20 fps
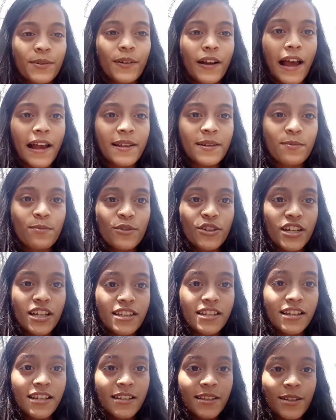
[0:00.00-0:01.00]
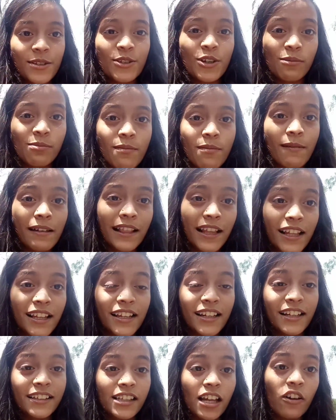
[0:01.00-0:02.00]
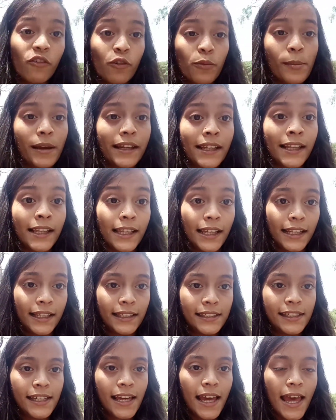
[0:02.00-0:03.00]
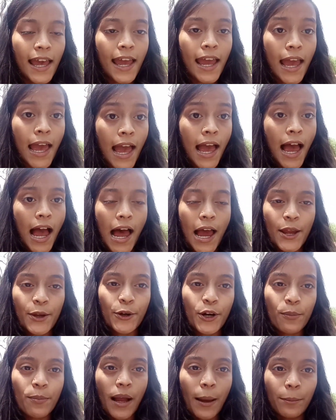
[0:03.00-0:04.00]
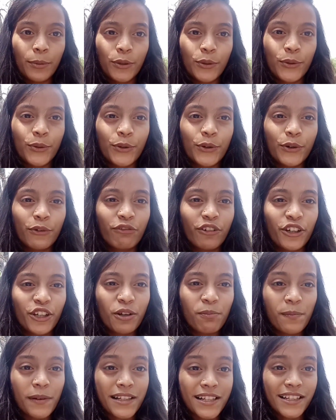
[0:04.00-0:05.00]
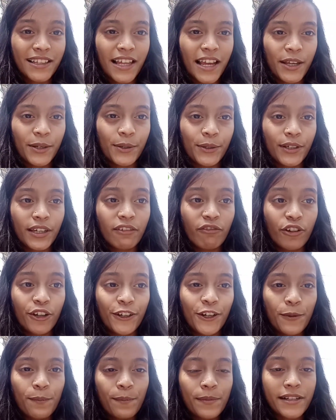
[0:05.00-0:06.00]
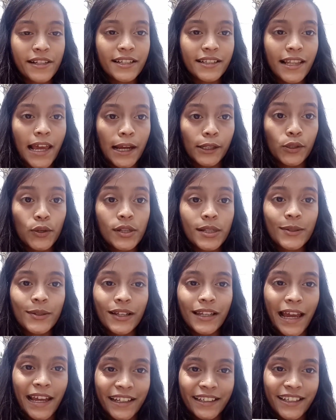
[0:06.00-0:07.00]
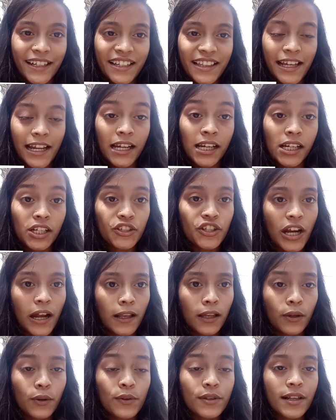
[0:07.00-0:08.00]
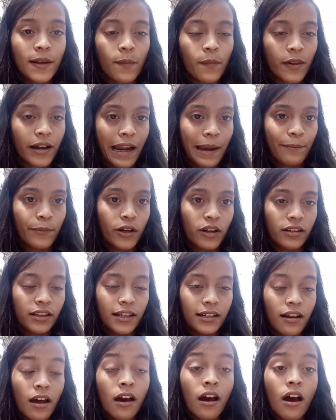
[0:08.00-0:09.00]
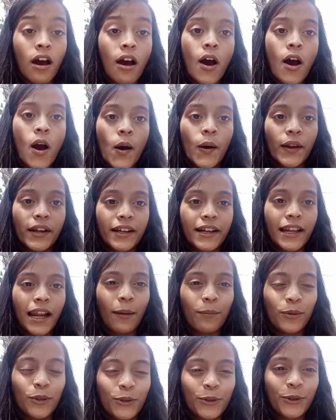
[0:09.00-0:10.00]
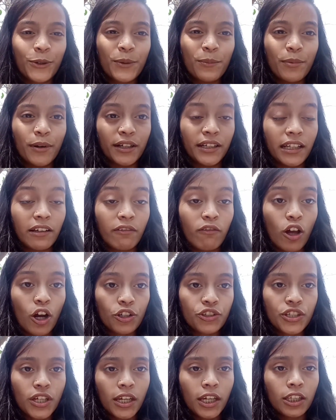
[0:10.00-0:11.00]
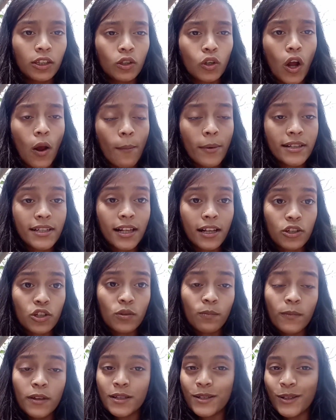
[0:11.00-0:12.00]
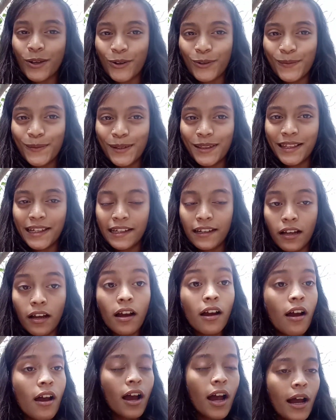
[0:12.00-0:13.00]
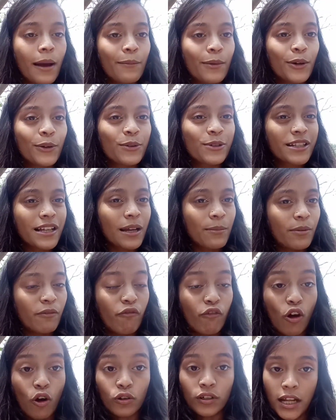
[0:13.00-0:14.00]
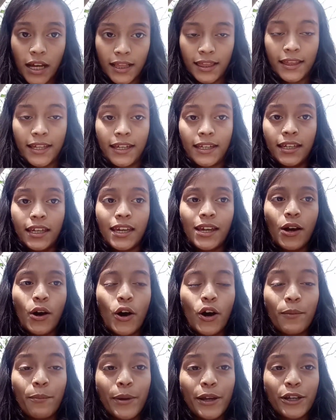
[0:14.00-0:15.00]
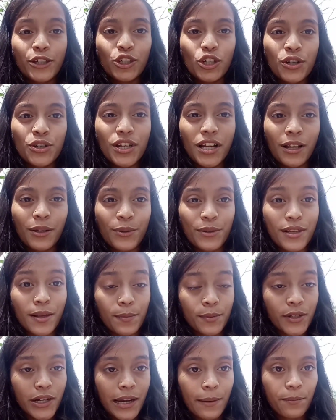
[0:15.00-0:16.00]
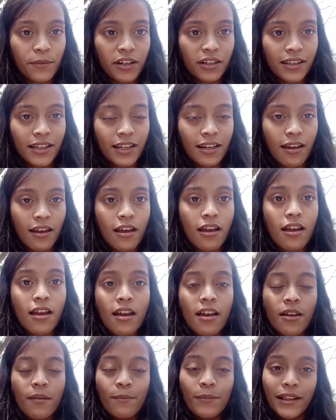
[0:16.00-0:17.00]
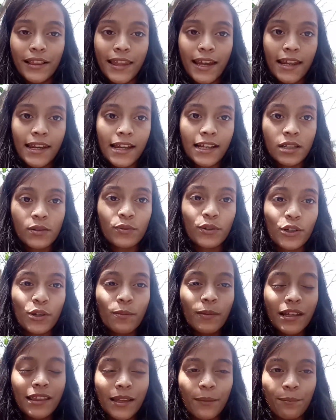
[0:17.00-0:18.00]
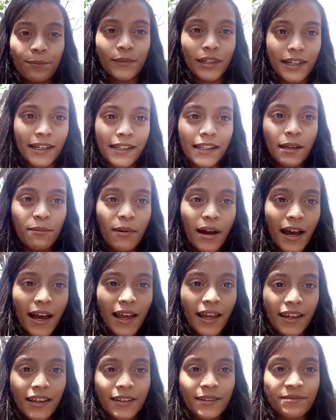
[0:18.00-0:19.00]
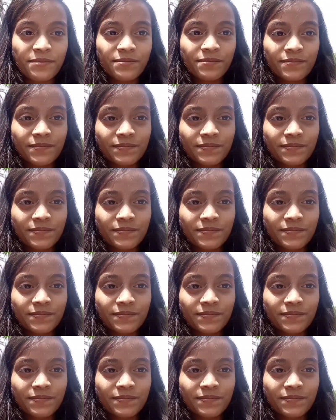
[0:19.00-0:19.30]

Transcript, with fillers: तो गाइस मुझे अंजलि से जो भी बदला लेना था वो मैंने ले लिया है आई होप आप लोगों को वीडियो पसंद आई होगी वीडियो पसंद आए तो उसको लाइक कर देना चैनल को सब्सक्राइब कर देना और अगर आप लोगों को बर्थडे व्लॉग चाहिए तो कमेंट सेक्शन में ज़रूर बोल देना हम लोग उसका भी व्लॉग डाल देंगे और मेक श्योर sure चैनल को सब्सक्राइब कर देना मिलते हैं नेक्स्ट वीडियो में तब तक के लिए बाय